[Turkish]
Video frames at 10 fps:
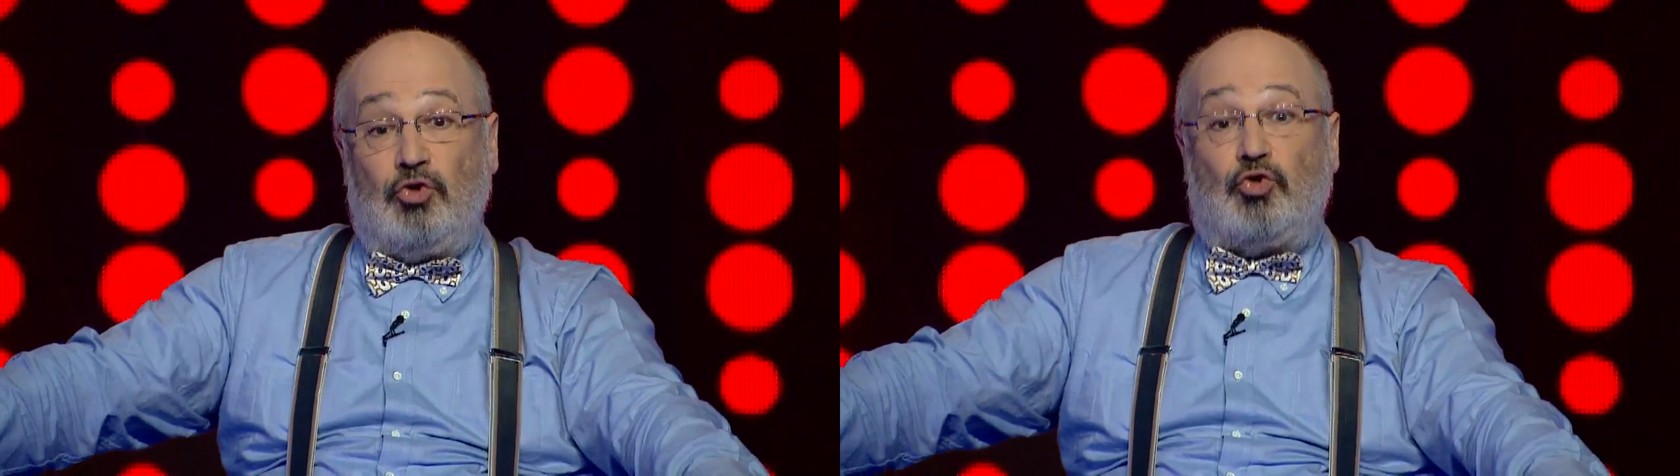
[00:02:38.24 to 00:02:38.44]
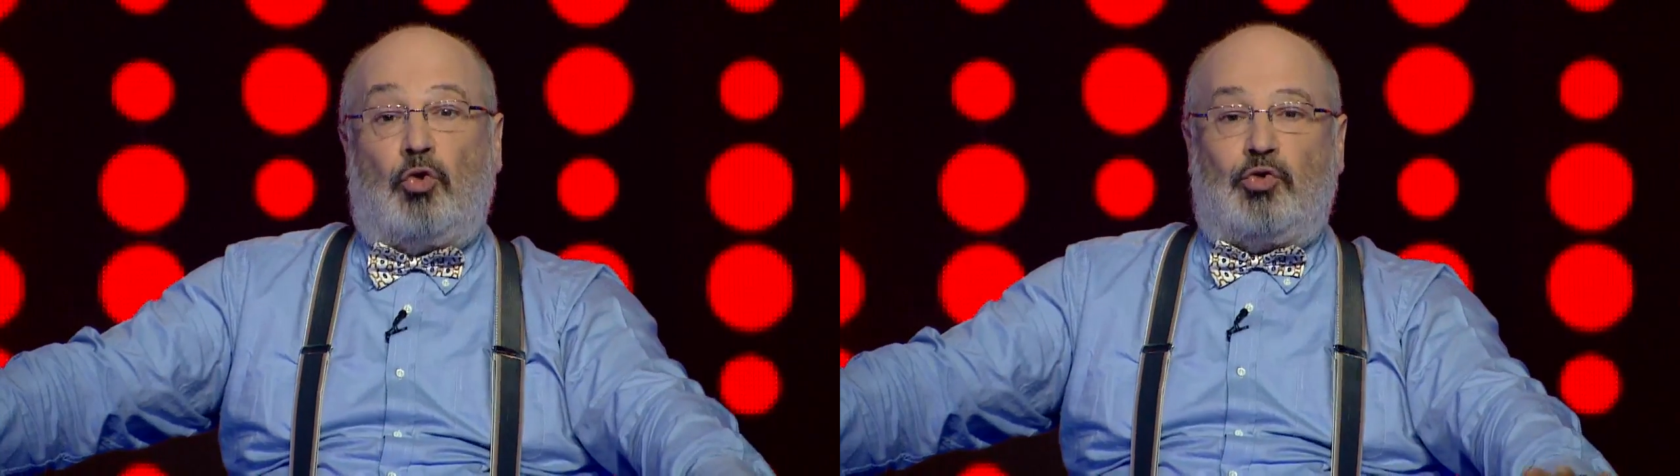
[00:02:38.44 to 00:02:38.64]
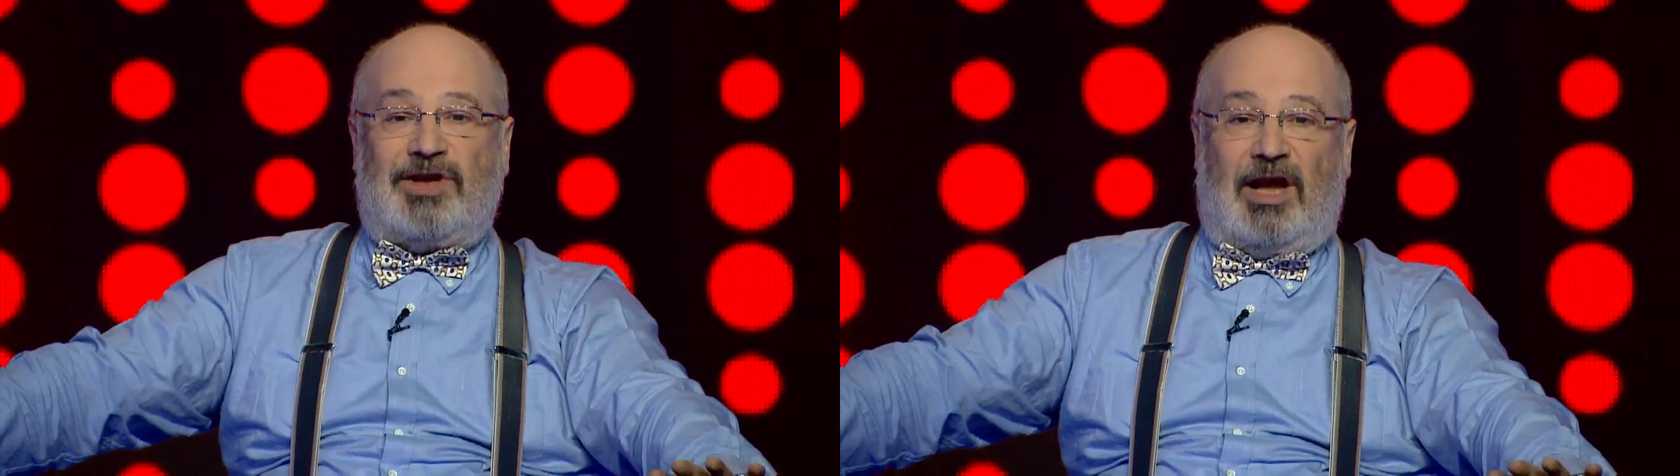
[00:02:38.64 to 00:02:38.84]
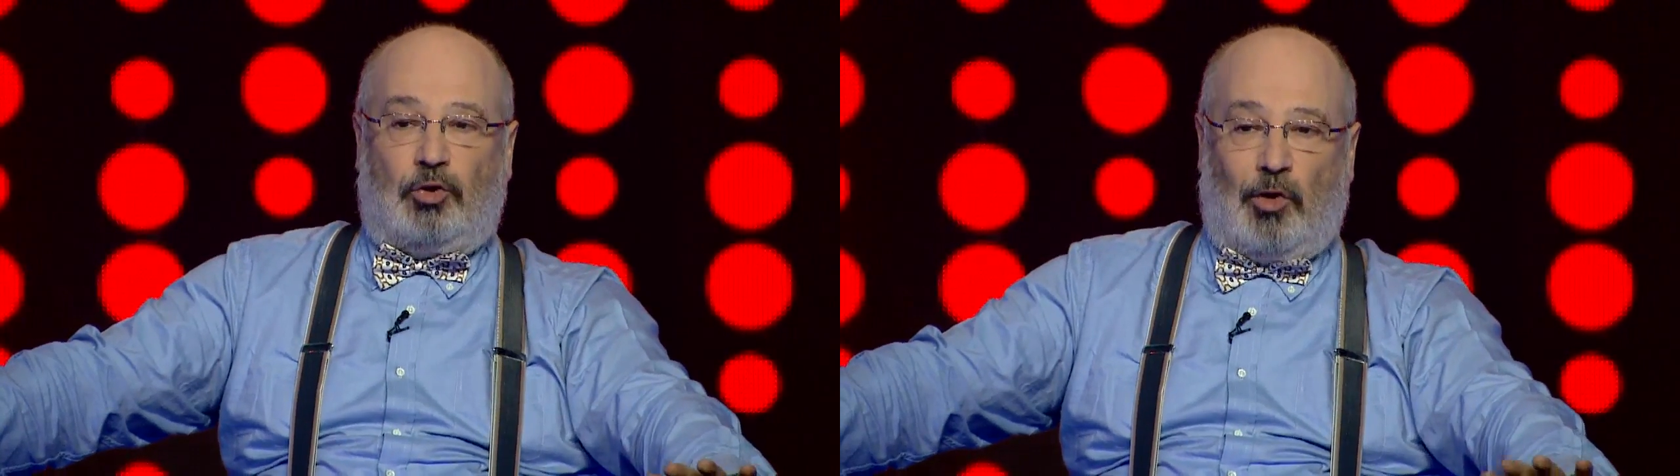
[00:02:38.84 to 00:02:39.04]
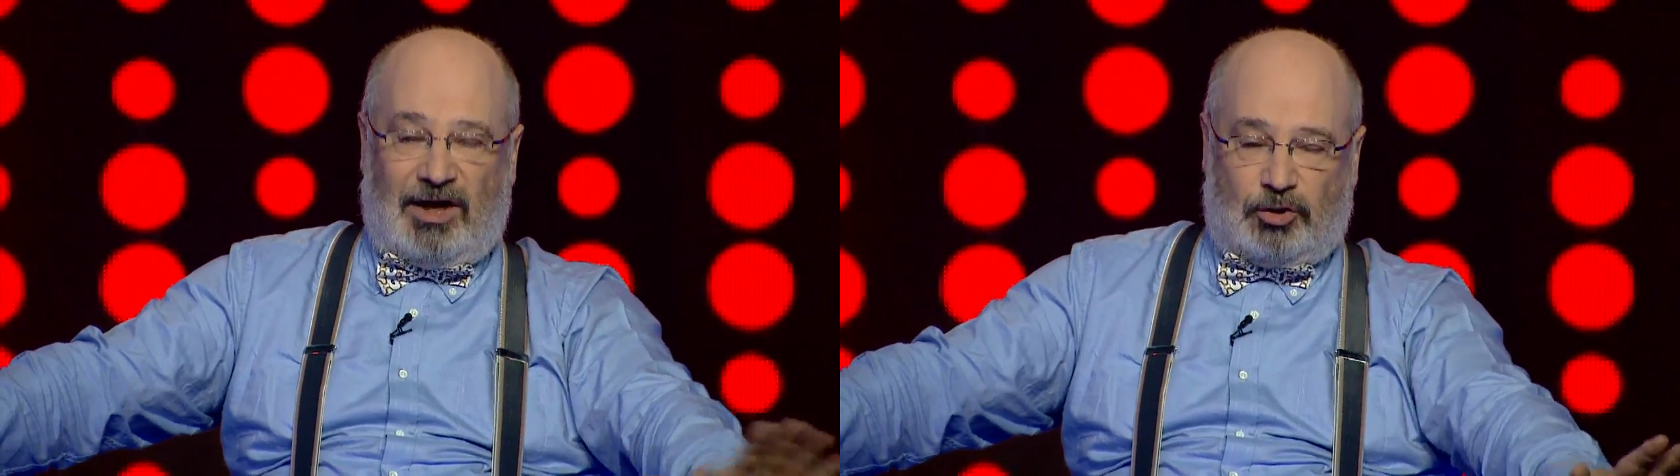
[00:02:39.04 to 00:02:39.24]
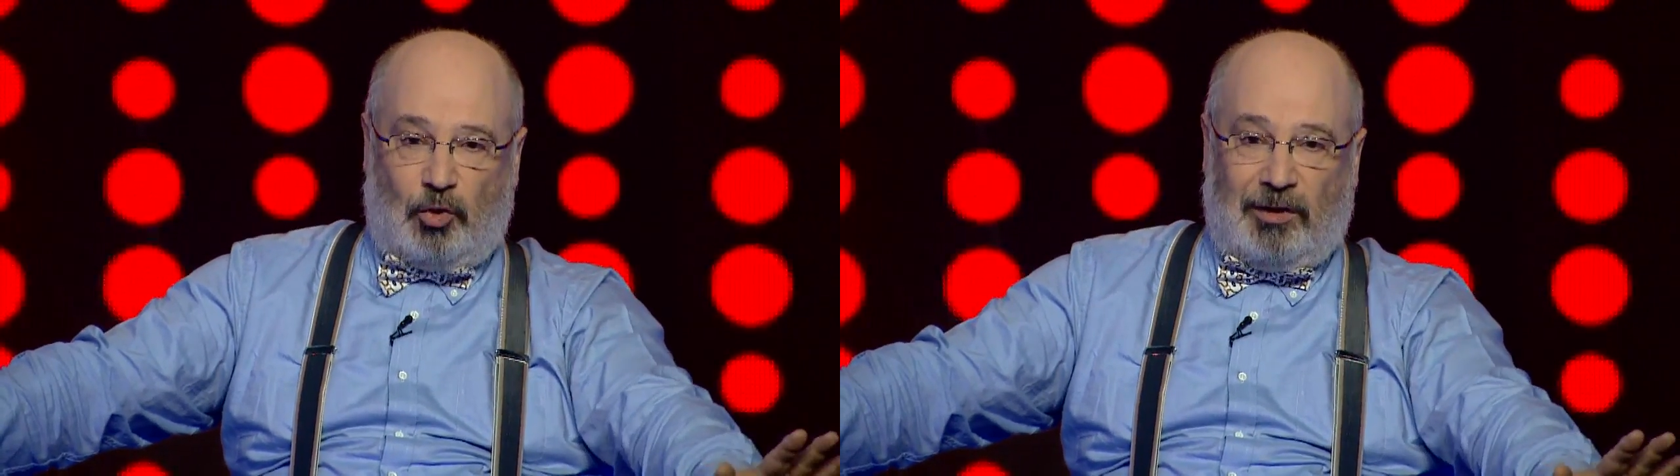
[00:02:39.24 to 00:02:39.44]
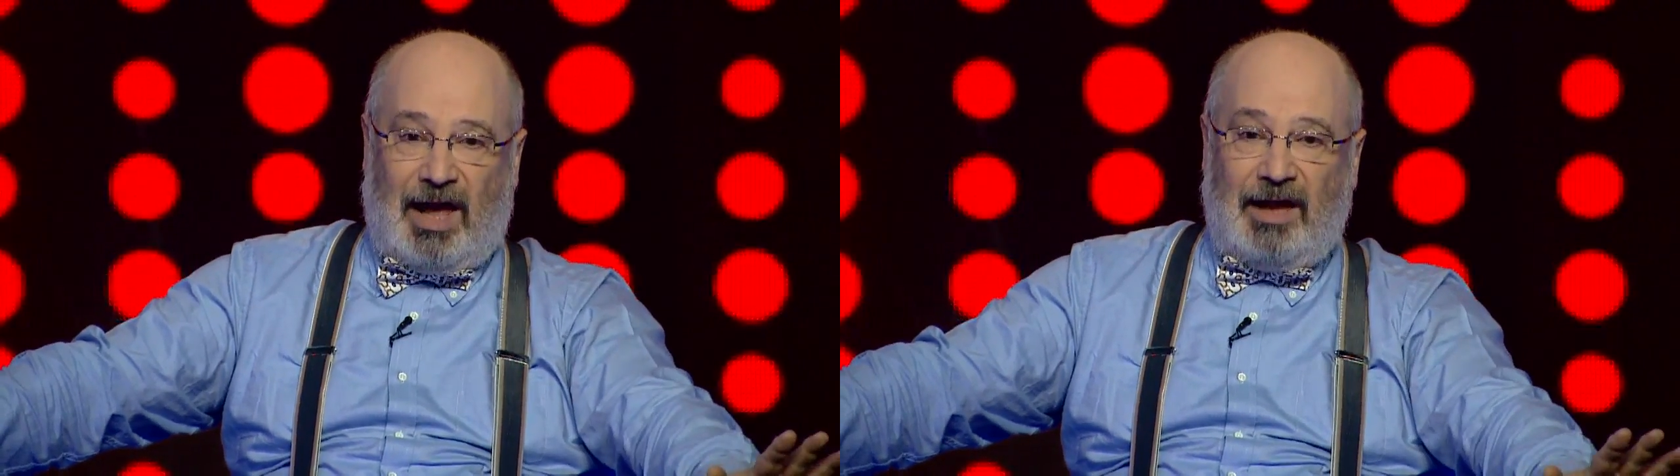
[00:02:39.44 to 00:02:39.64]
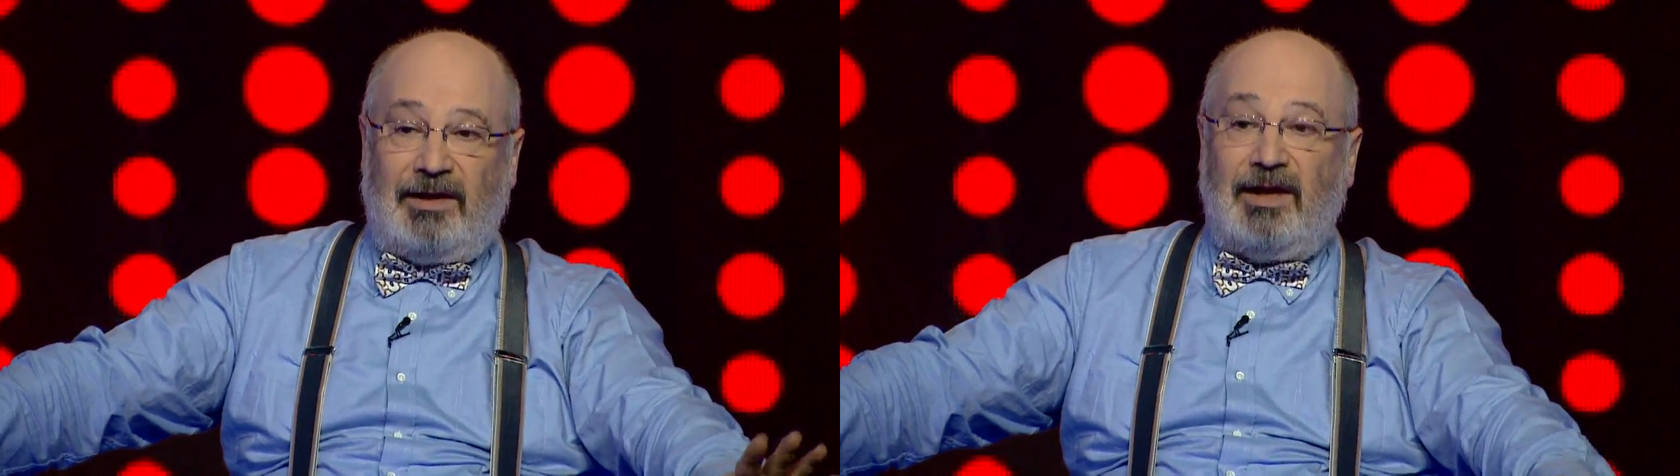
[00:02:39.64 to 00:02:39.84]
çok güzel doğası
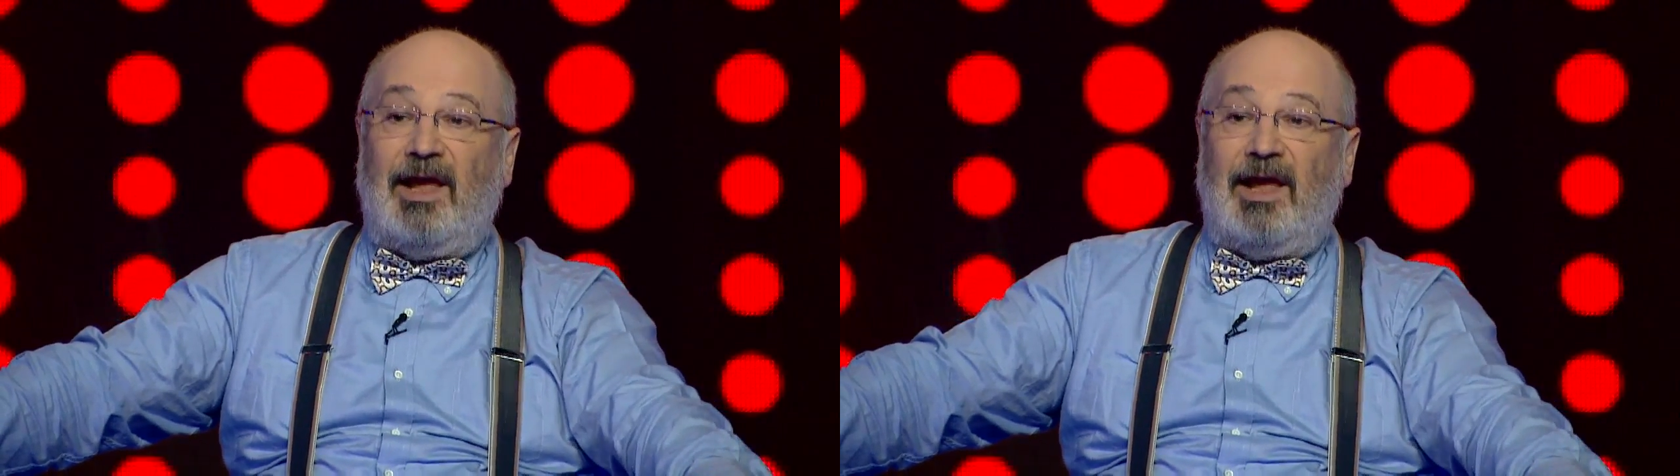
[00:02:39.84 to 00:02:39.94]
olan,